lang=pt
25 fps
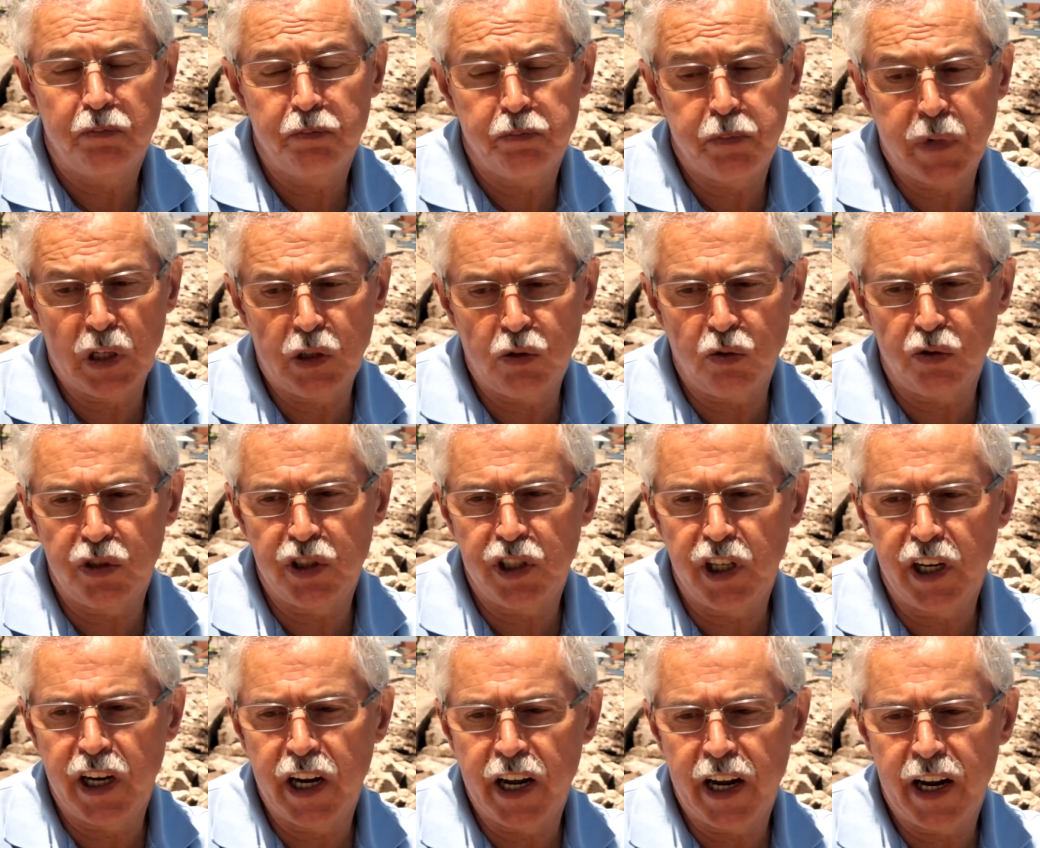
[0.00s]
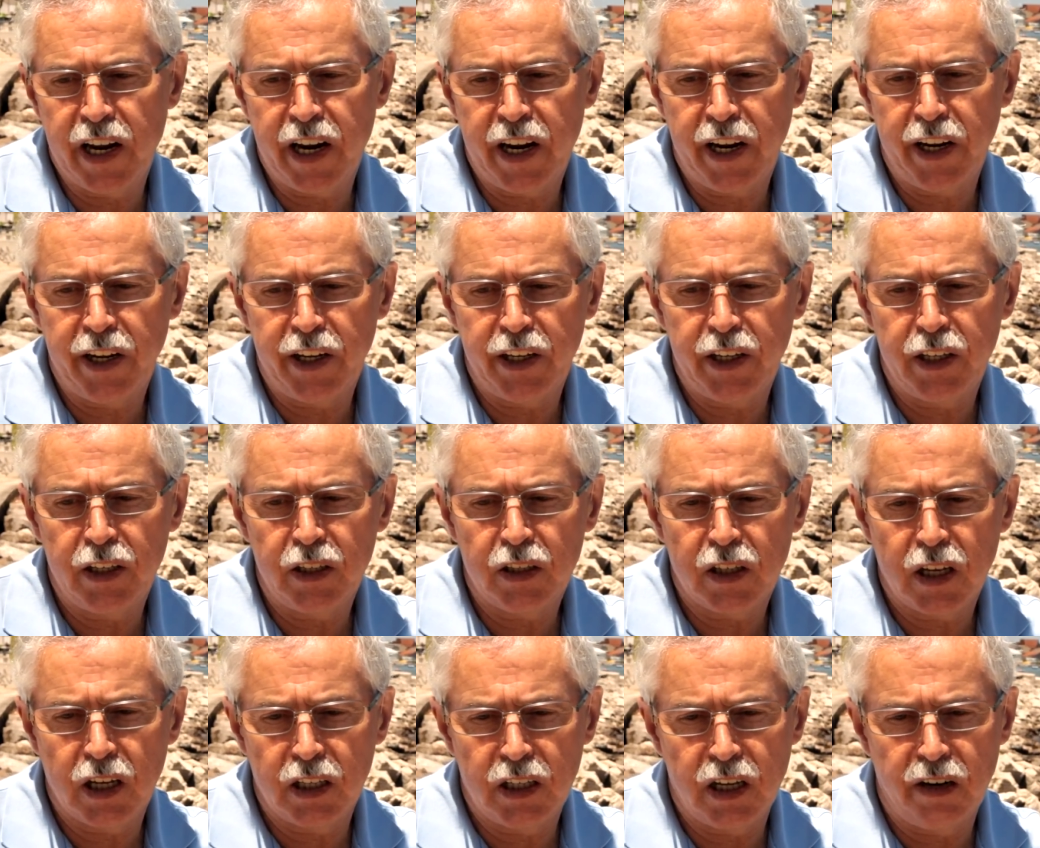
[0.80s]
patrocinei
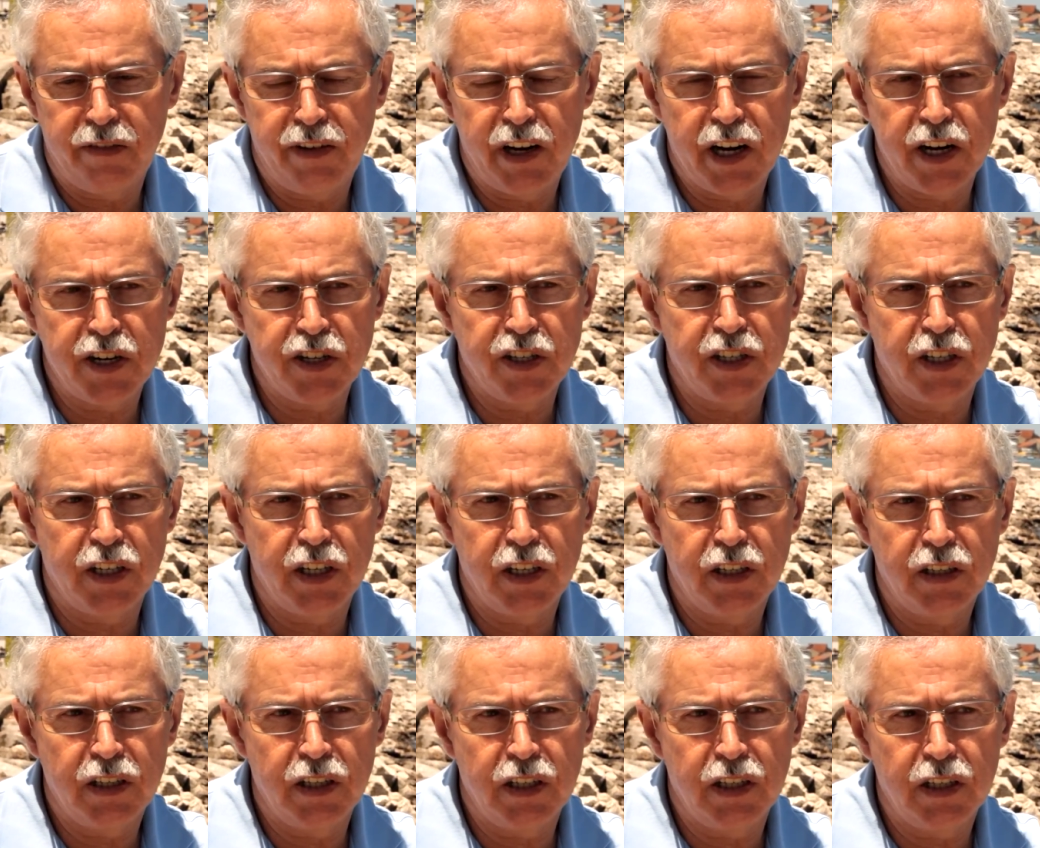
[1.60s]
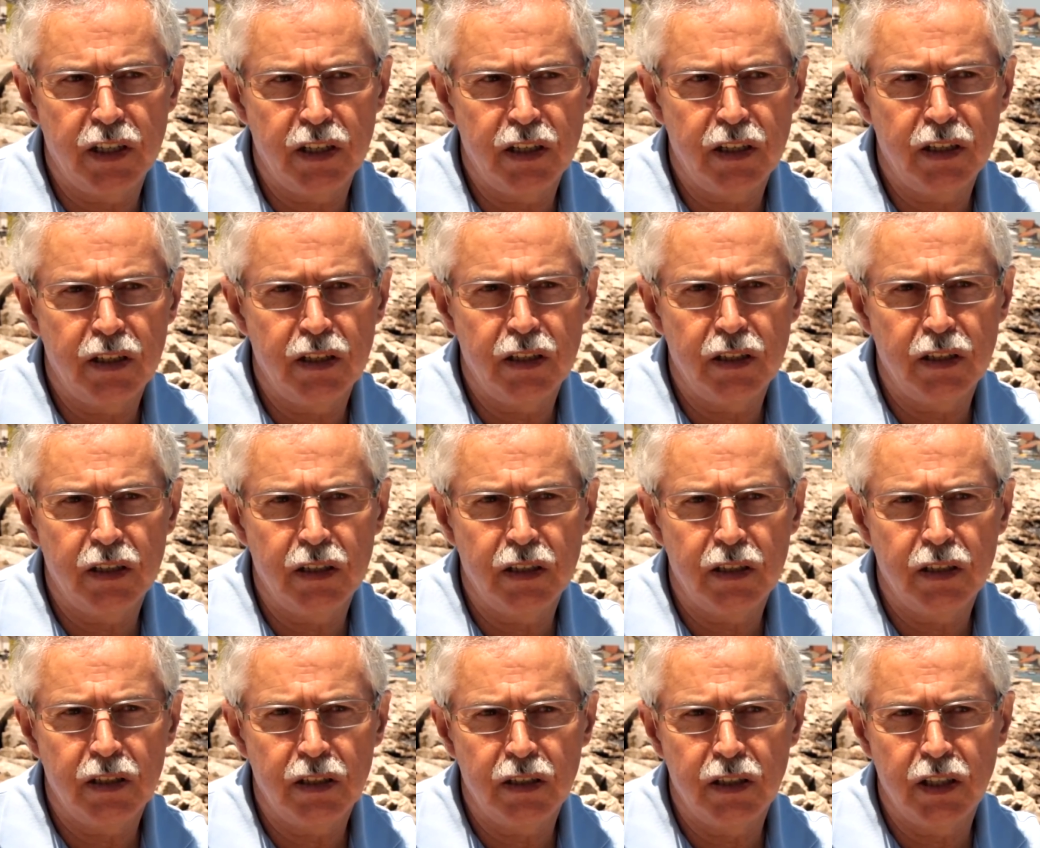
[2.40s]
através de,
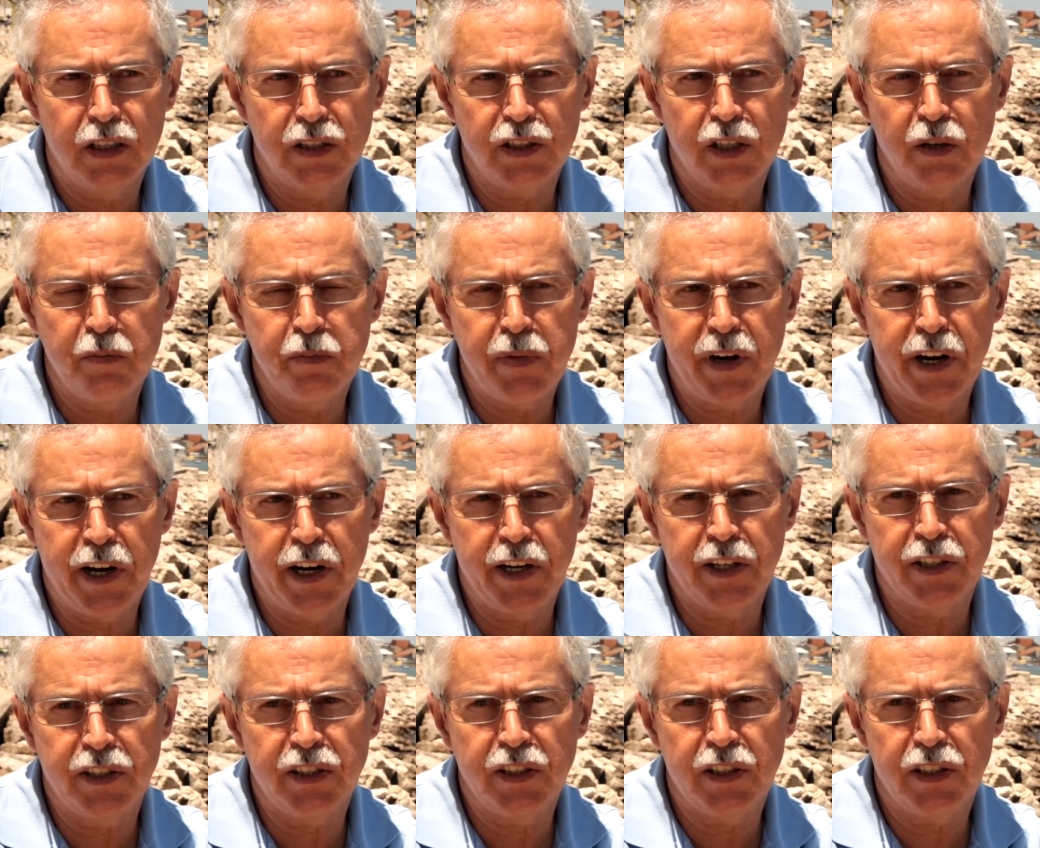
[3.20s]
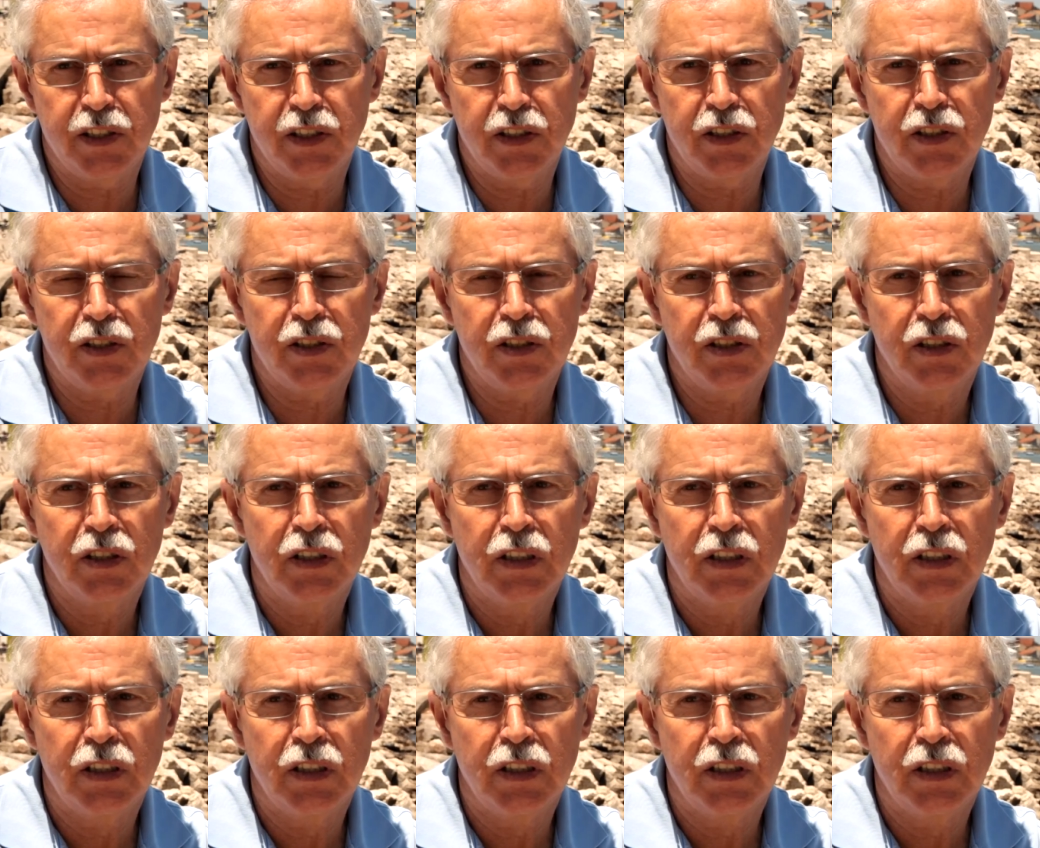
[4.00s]
de, das empresas